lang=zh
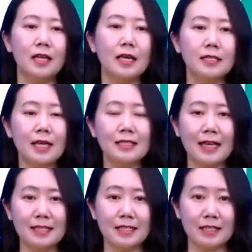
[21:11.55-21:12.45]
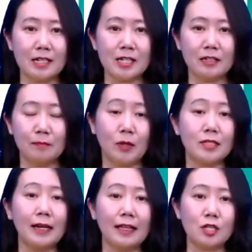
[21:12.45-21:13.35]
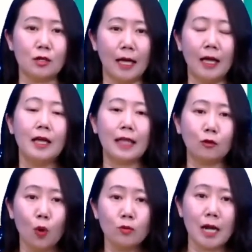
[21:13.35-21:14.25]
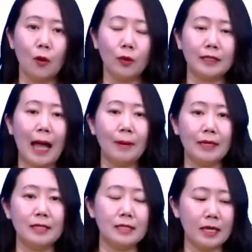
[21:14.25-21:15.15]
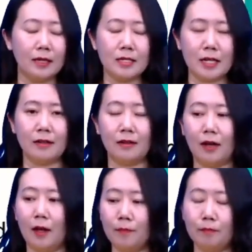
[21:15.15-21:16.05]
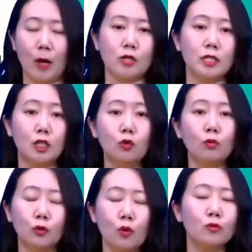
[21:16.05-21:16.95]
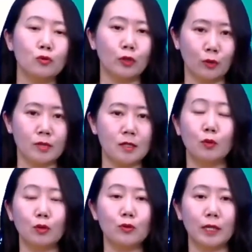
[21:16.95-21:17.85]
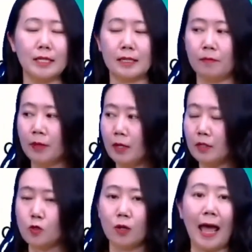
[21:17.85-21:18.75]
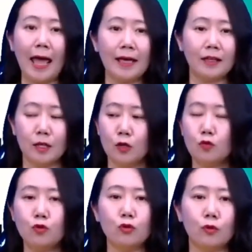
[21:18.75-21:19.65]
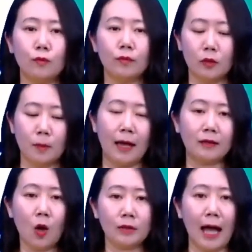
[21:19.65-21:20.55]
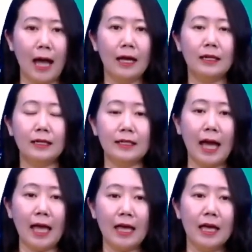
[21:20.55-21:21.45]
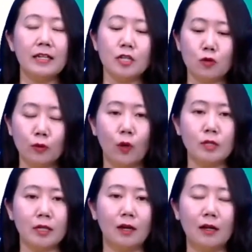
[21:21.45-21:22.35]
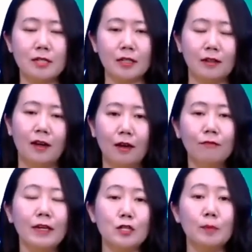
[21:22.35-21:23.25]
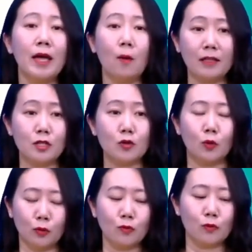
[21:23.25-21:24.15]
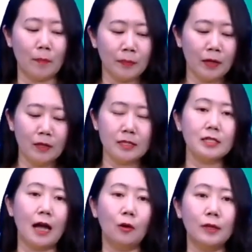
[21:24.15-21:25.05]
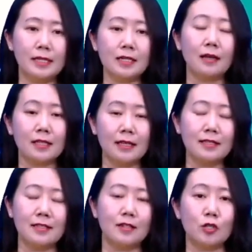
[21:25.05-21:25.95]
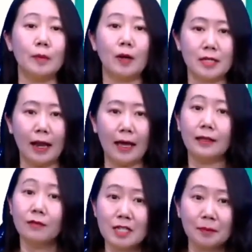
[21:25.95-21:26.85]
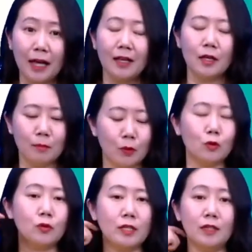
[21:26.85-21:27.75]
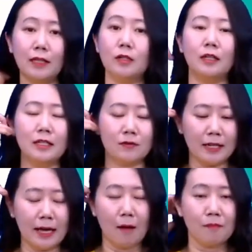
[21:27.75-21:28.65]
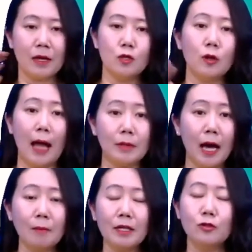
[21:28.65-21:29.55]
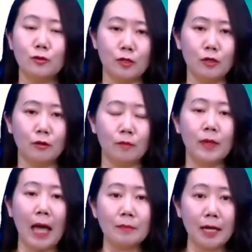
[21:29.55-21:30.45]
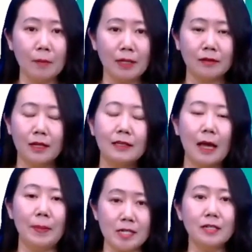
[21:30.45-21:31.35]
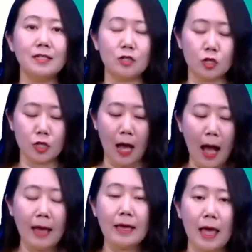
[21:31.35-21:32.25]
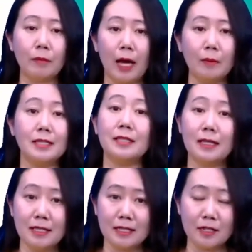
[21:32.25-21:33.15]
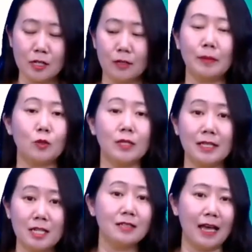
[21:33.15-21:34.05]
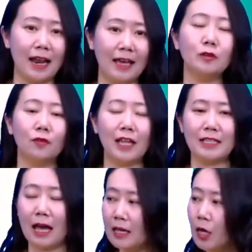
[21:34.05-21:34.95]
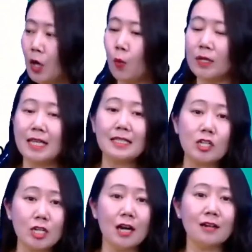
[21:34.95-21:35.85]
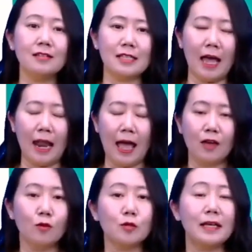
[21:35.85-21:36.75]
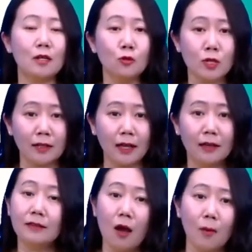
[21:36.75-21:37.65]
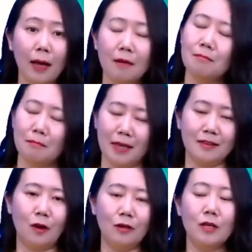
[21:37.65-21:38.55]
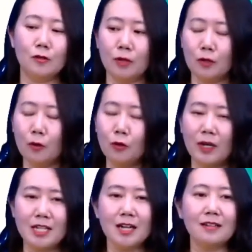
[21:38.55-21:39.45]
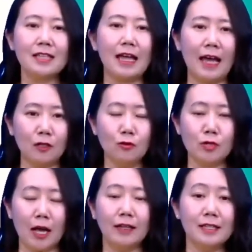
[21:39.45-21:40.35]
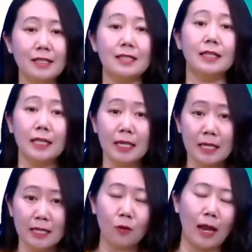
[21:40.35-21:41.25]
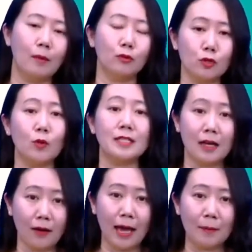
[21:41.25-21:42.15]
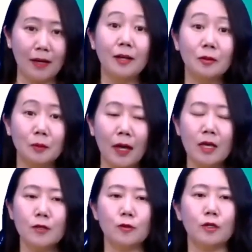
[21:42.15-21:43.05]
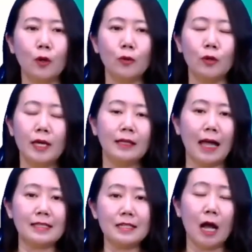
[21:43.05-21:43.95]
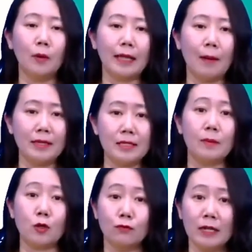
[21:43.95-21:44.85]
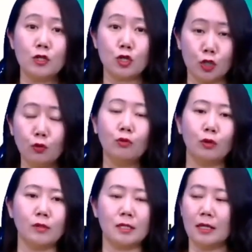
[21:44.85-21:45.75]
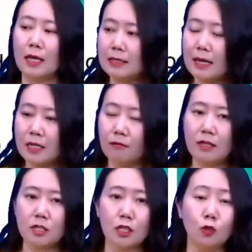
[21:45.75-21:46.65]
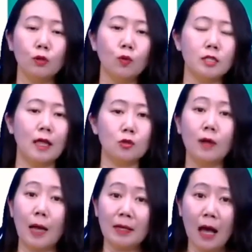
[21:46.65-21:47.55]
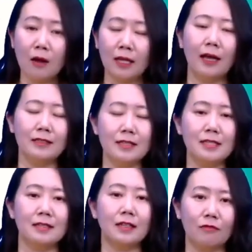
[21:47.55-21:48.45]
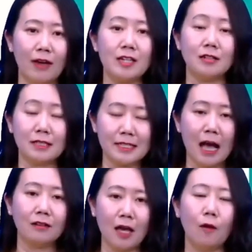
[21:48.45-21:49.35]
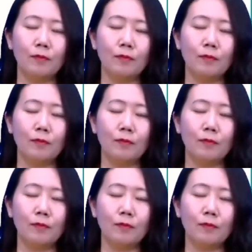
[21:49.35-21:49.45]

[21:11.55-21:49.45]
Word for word: 现在进行时表示将来的时候呢，它通常会搭配一些这个表示移动的动作的动词。比如说，举个例子，你说来、去，对吧？到达、离开，哎，这种有这个这个位置变化的这种动作，经常会接上现在进行时表示将来。那为什么呢？比如说，我就以课文当中这个例子为例啊，说 I'm coming to see you. I'm coming. 它本身的形式是 I am coming，现在进行时，表示我现在正在来。那我问大家，我现在正在来，我是不是还在路上呢？到了吗？没有。所以由于我正在来的路上，因此意义过来不就是我将要来吗？对不对？所以由于它经常会搭配一些表示位置移动的动词，在这个位置移动的过程当中还没到呢，因此可以翻译成将要